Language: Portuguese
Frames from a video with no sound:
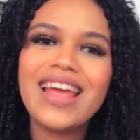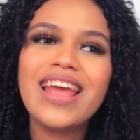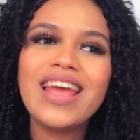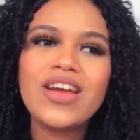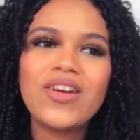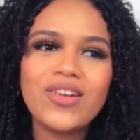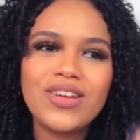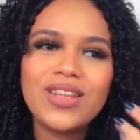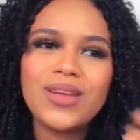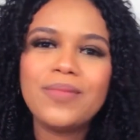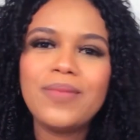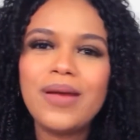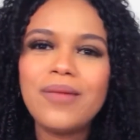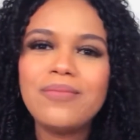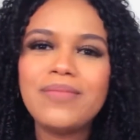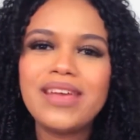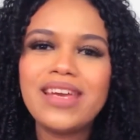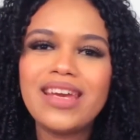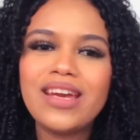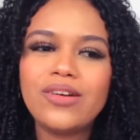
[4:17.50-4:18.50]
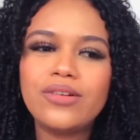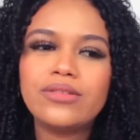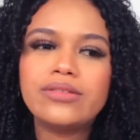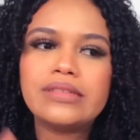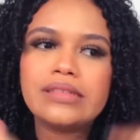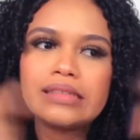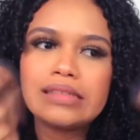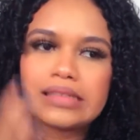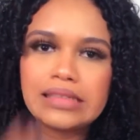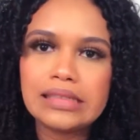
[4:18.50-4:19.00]
Quando eu bebi, eu
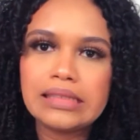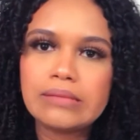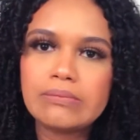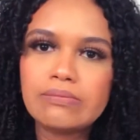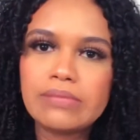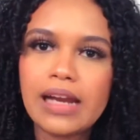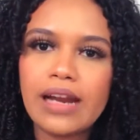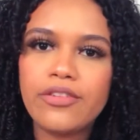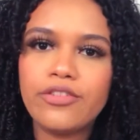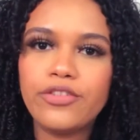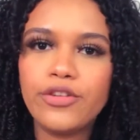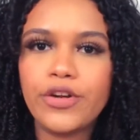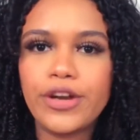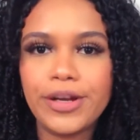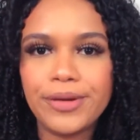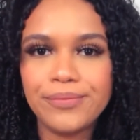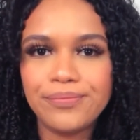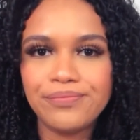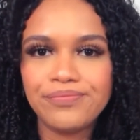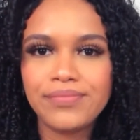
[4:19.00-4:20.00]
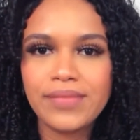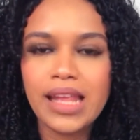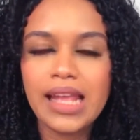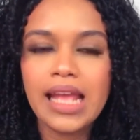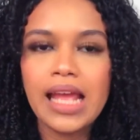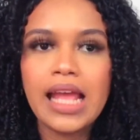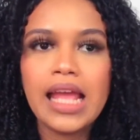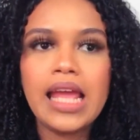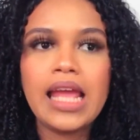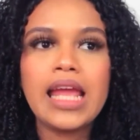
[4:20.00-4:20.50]
para fora.
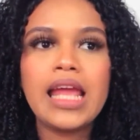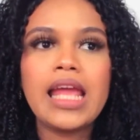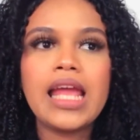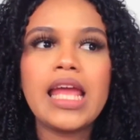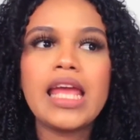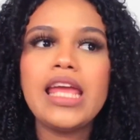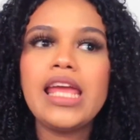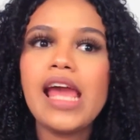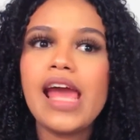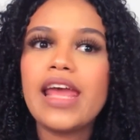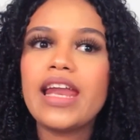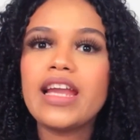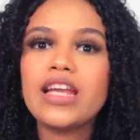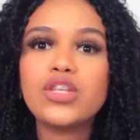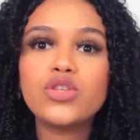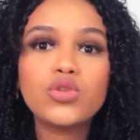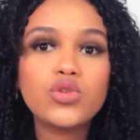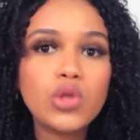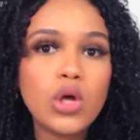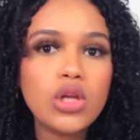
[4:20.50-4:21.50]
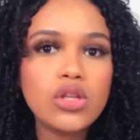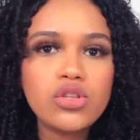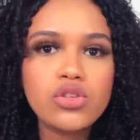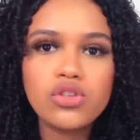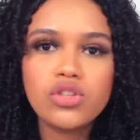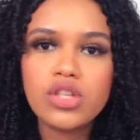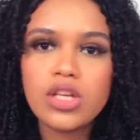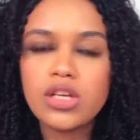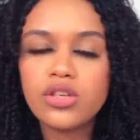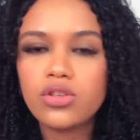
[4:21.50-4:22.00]
E era isso todos
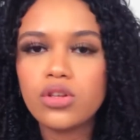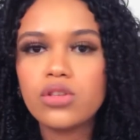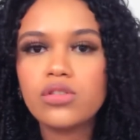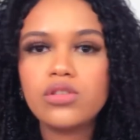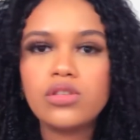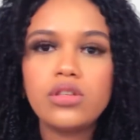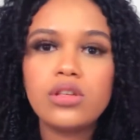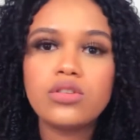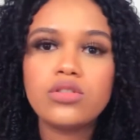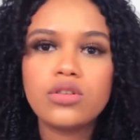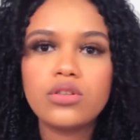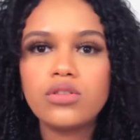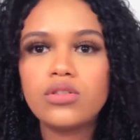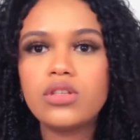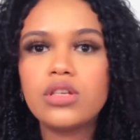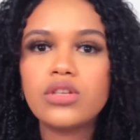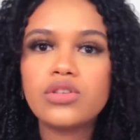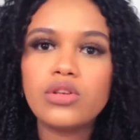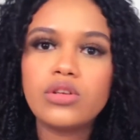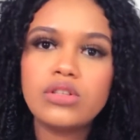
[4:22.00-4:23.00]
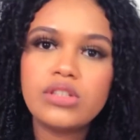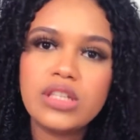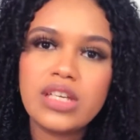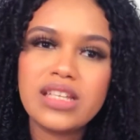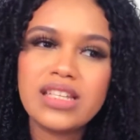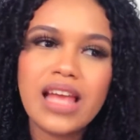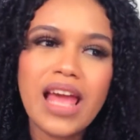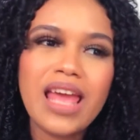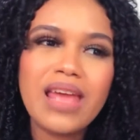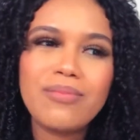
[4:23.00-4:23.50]
os dias, todos os dias, todos os dias, todos os
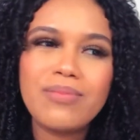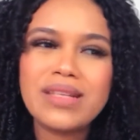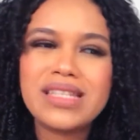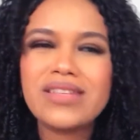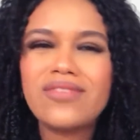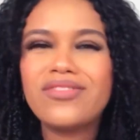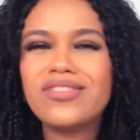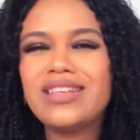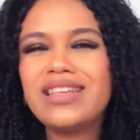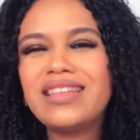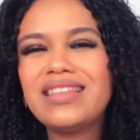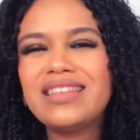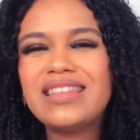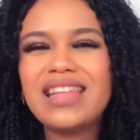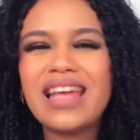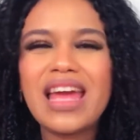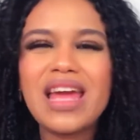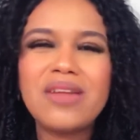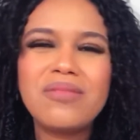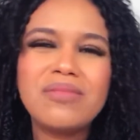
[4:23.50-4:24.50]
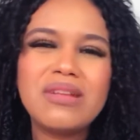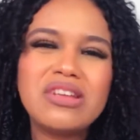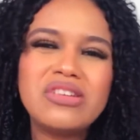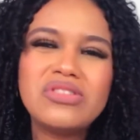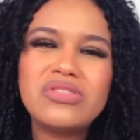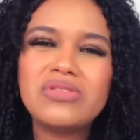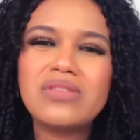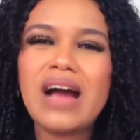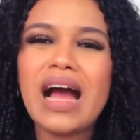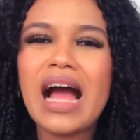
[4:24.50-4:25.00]
dias. Daí passava o dia inteiro meio
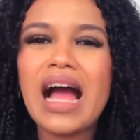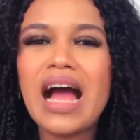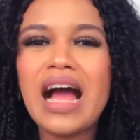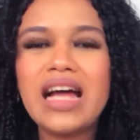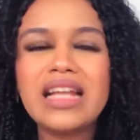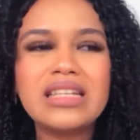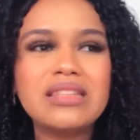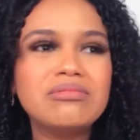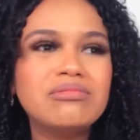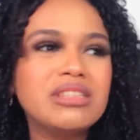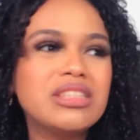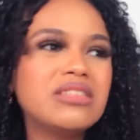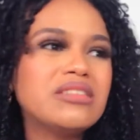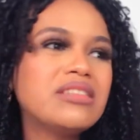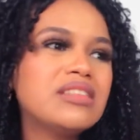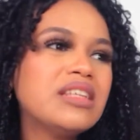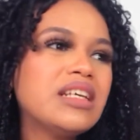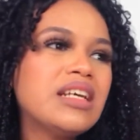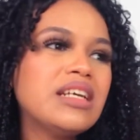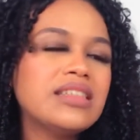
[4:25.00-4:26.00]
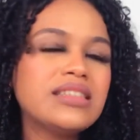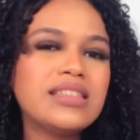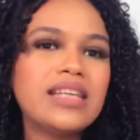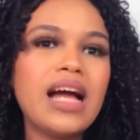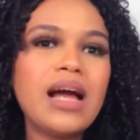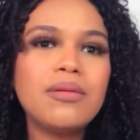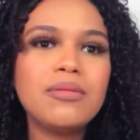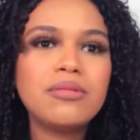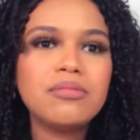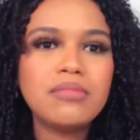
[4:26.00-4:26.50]
enjoada, meio,
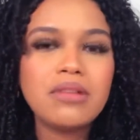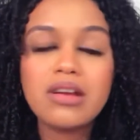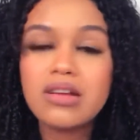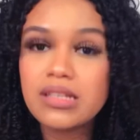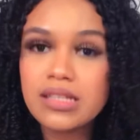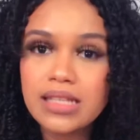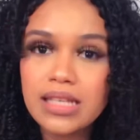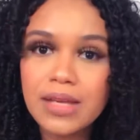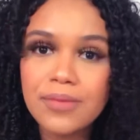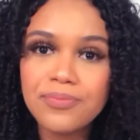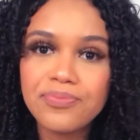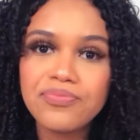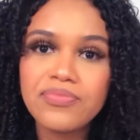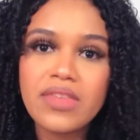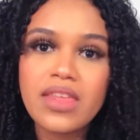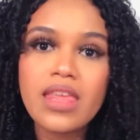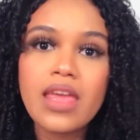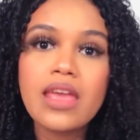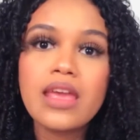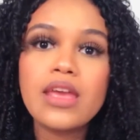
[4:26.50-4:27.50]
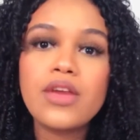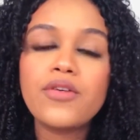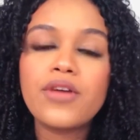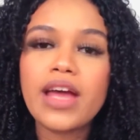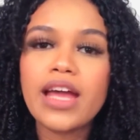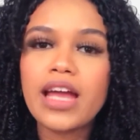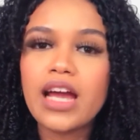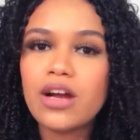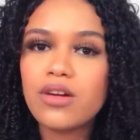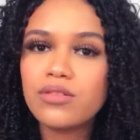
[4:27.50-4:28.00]
sabe, meio assim. E o
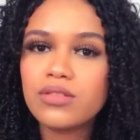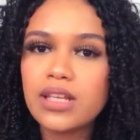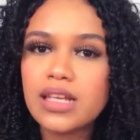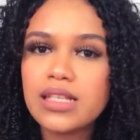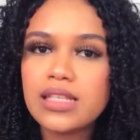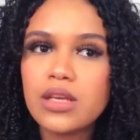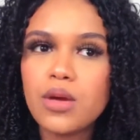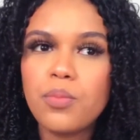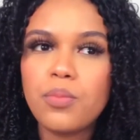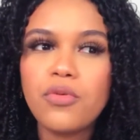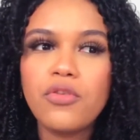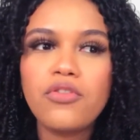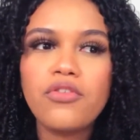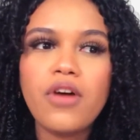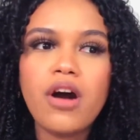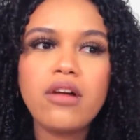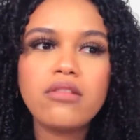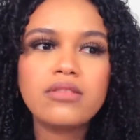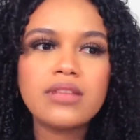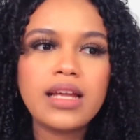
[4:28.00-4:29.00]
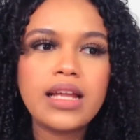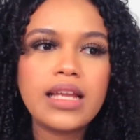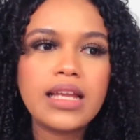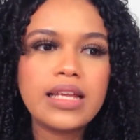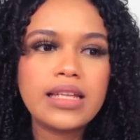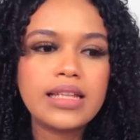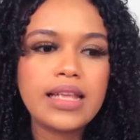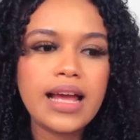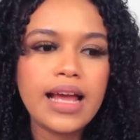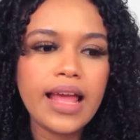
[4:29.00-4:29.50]
que é que aconteceu? Por volta
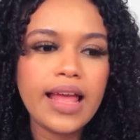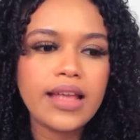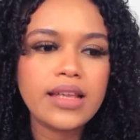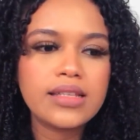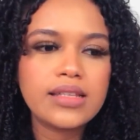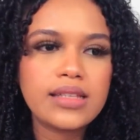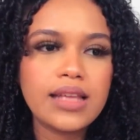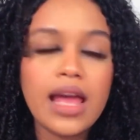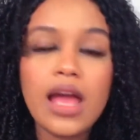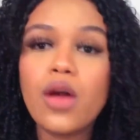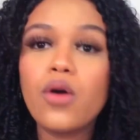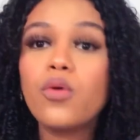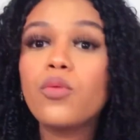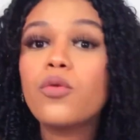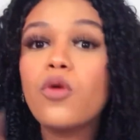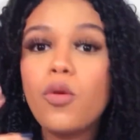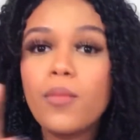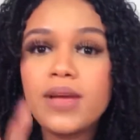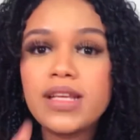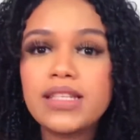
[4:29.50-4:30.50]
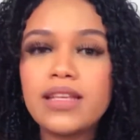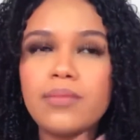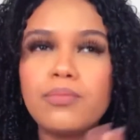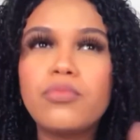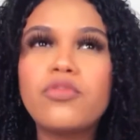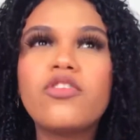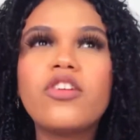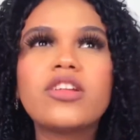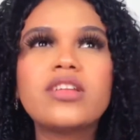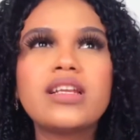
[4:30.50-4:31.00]
ali das. Eu comecei,
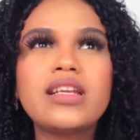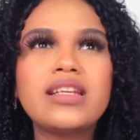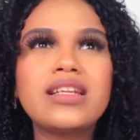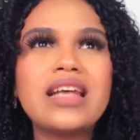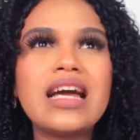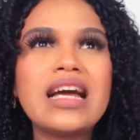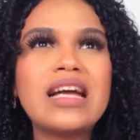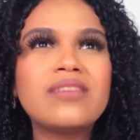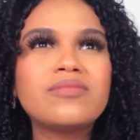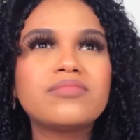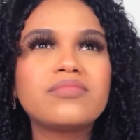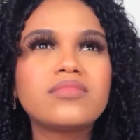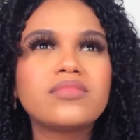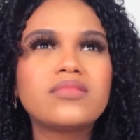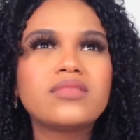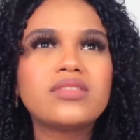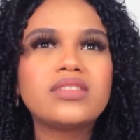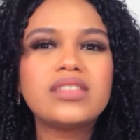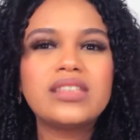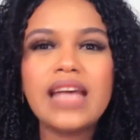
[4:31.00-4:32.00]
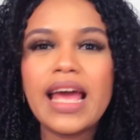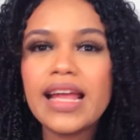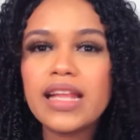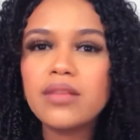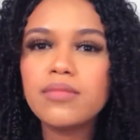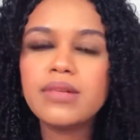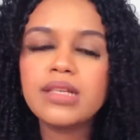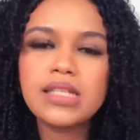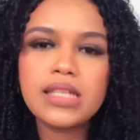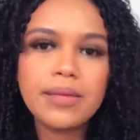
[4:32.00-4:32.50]
por volta ali da
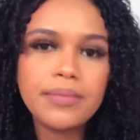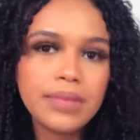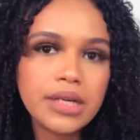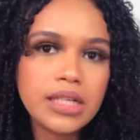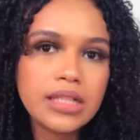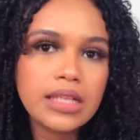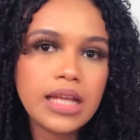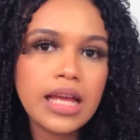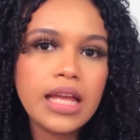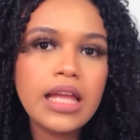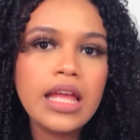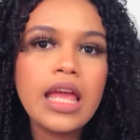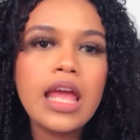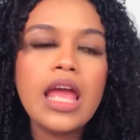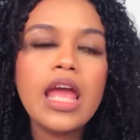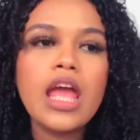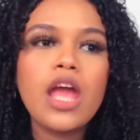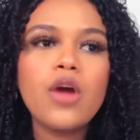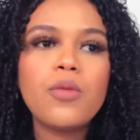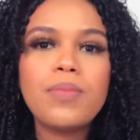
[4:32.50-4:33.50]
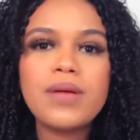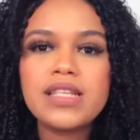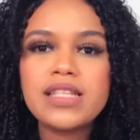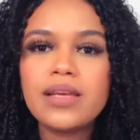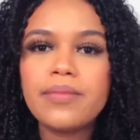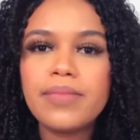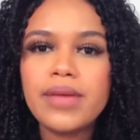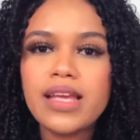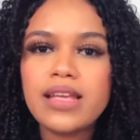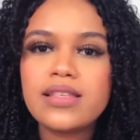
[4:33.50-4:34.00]
sétima semana, eu
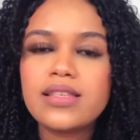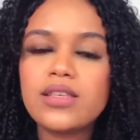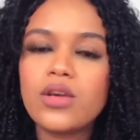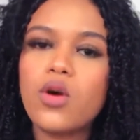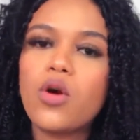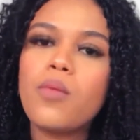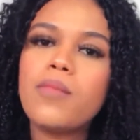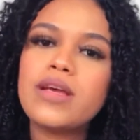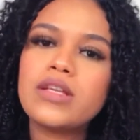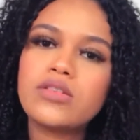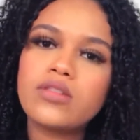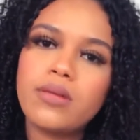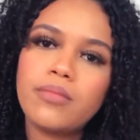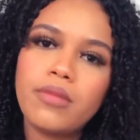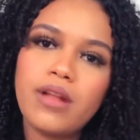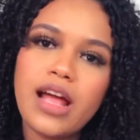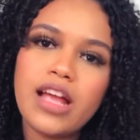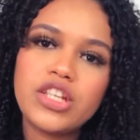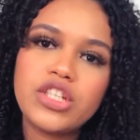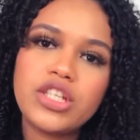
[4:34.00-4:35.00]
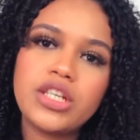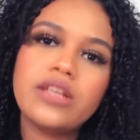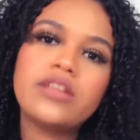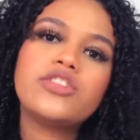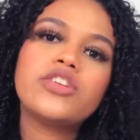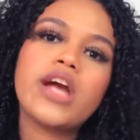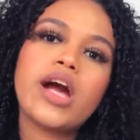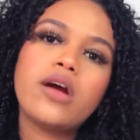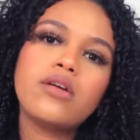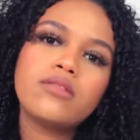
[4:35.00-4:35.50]
percebi que se eu começo uma bolachinha
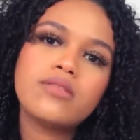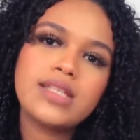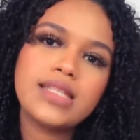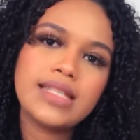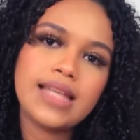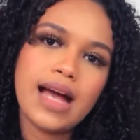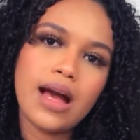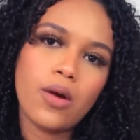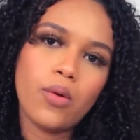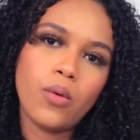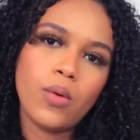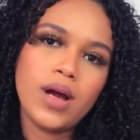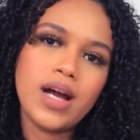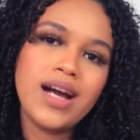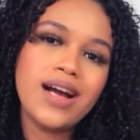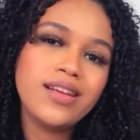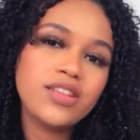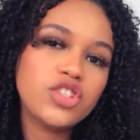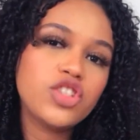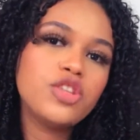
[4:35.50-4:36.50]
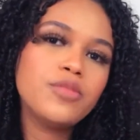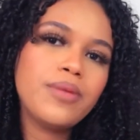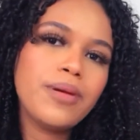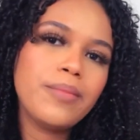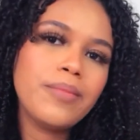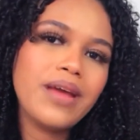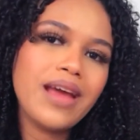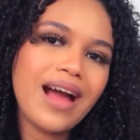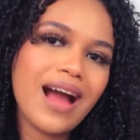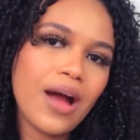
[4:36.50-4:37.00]
de água e sal antes de
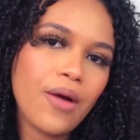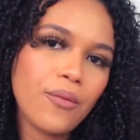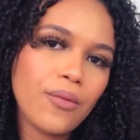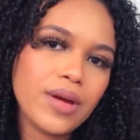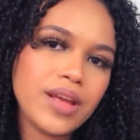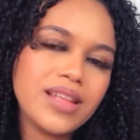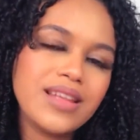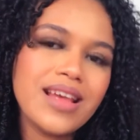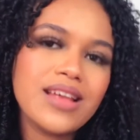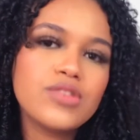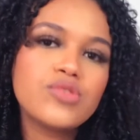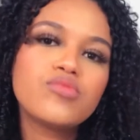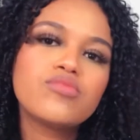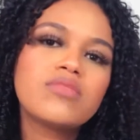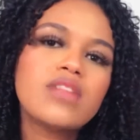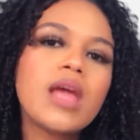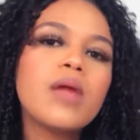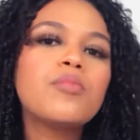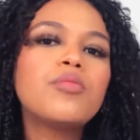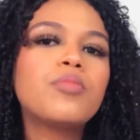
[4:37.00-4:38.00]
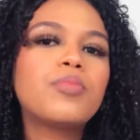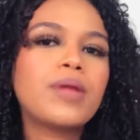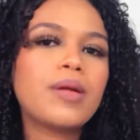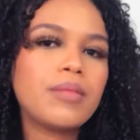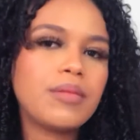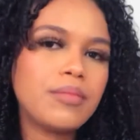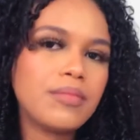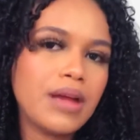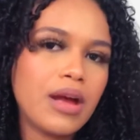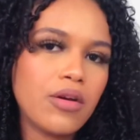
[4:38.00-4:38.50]
beber água e desse um tempo para
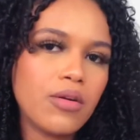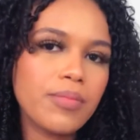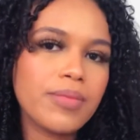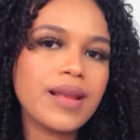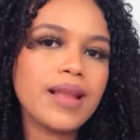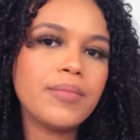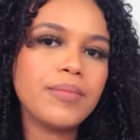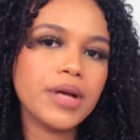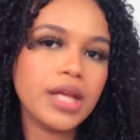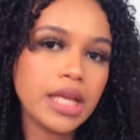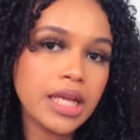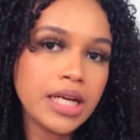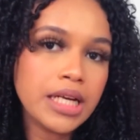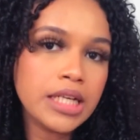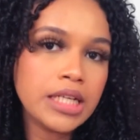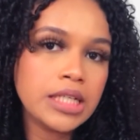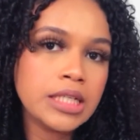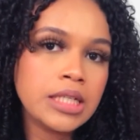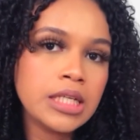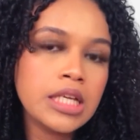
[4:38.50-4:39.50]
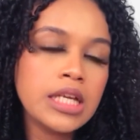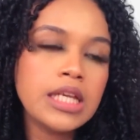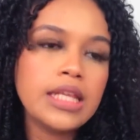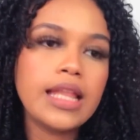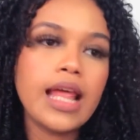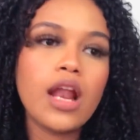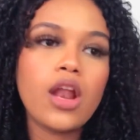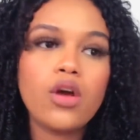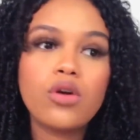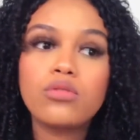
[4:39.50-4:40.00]
beber água pela manhã,
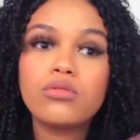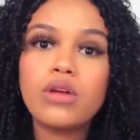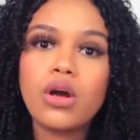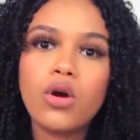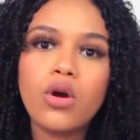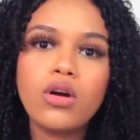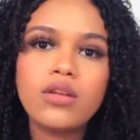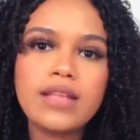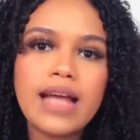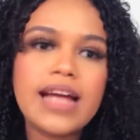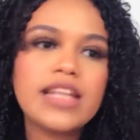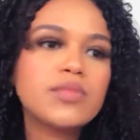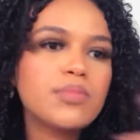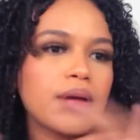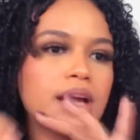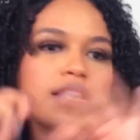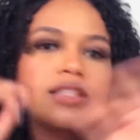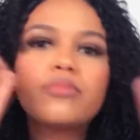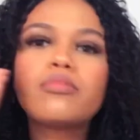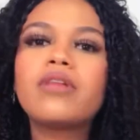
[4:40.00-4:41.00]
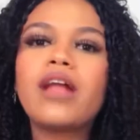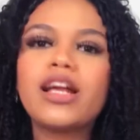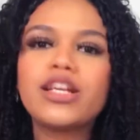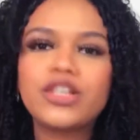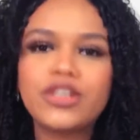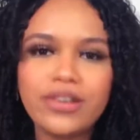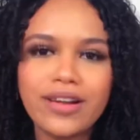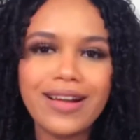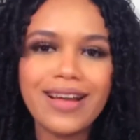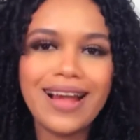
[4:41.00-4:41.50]
né? Logo quando eu acordasse, pegasse essa
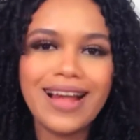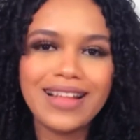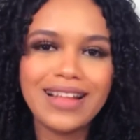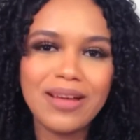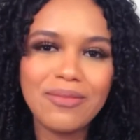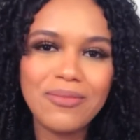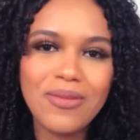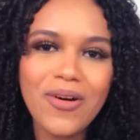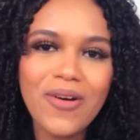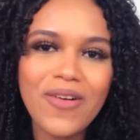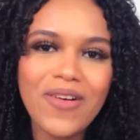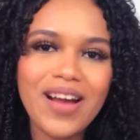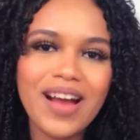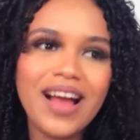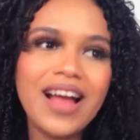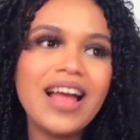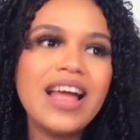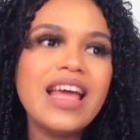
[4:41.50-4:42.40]
bolacha e colocar na boca.